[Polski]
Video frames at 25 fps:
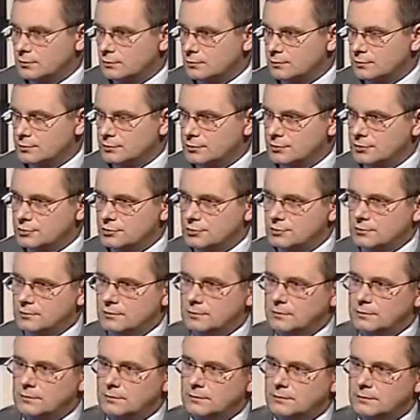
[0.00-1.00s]
tego
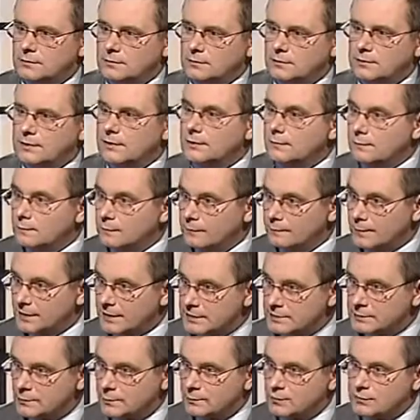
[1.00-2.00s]
przecież e, tych
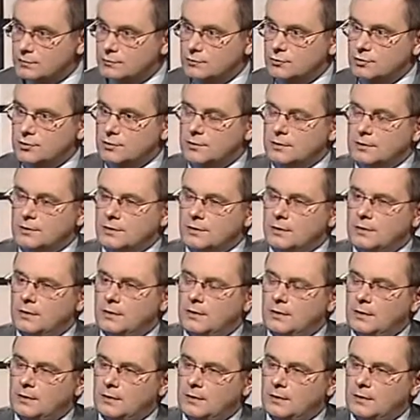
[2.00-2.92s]
prac po prostu się nie,